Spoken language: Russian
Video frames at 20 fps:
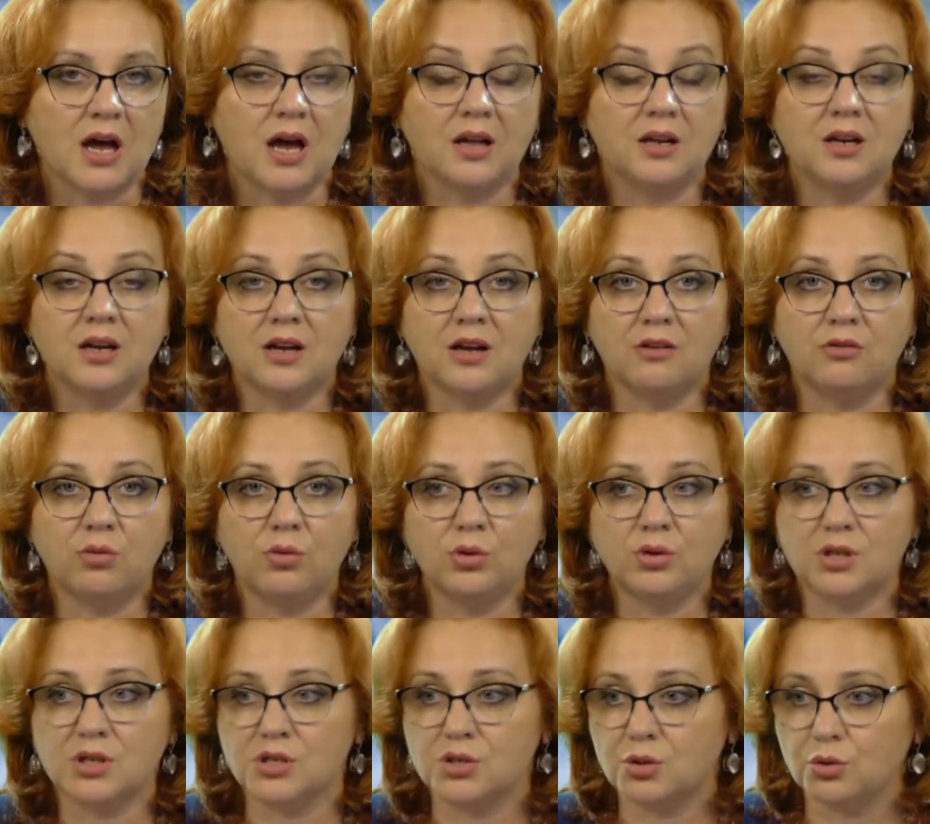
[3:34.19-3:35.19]
а для
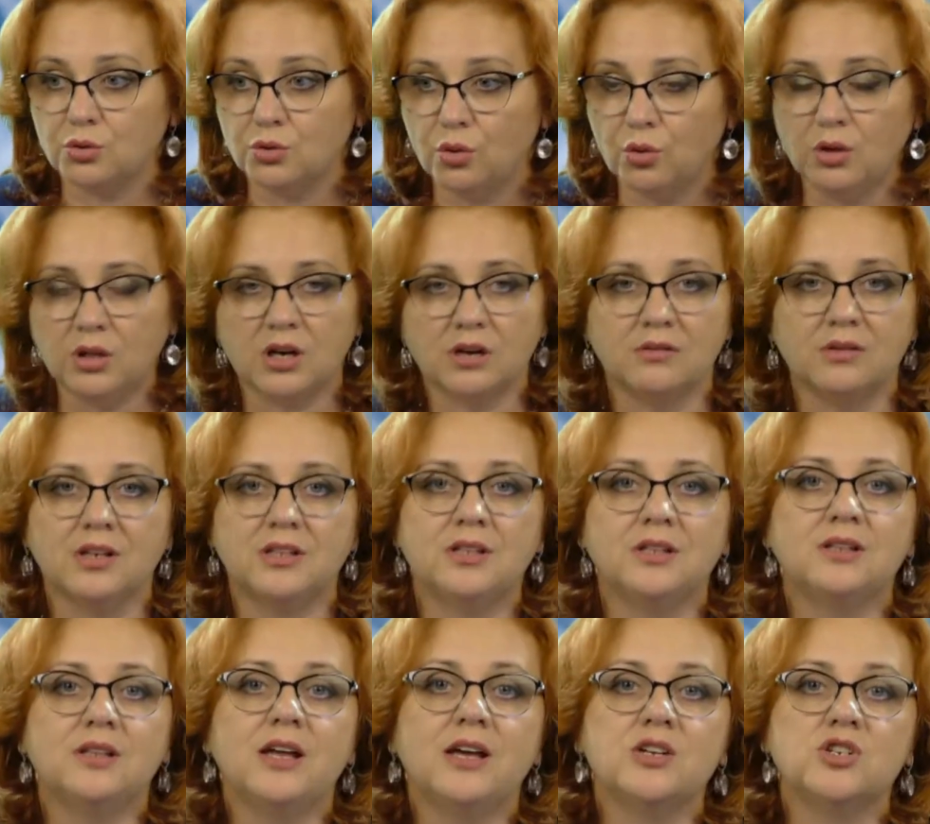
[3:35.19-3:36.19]
кого-то 100 долларов
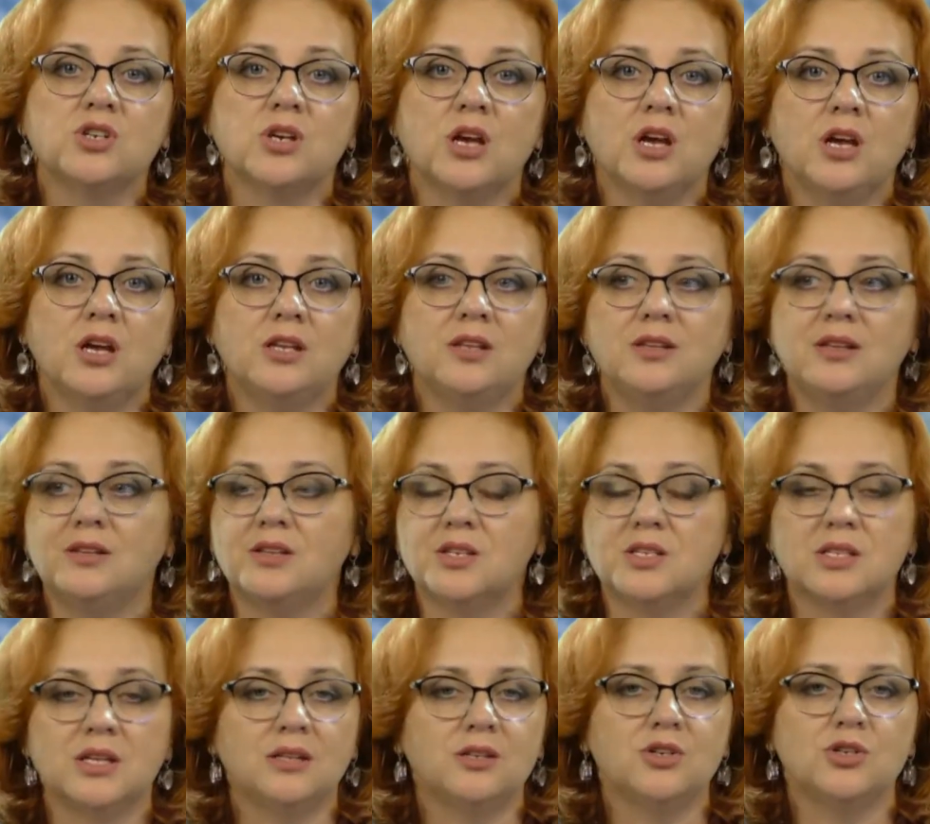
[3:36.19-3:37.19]
это даже
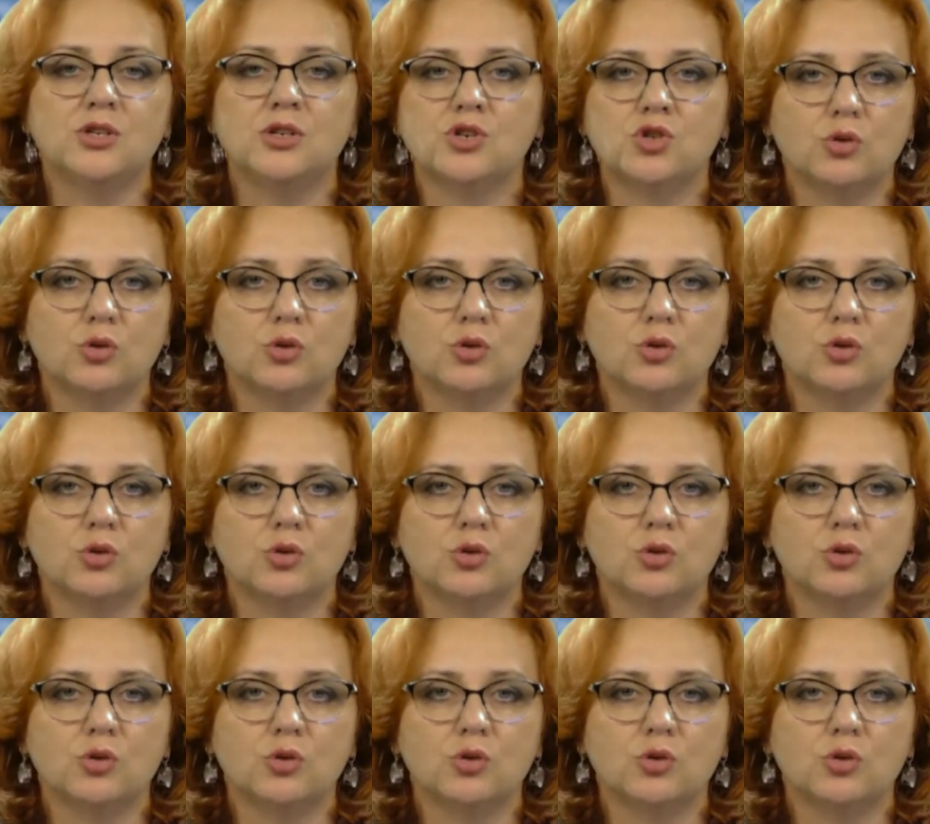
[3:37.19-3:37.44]
недостаточно,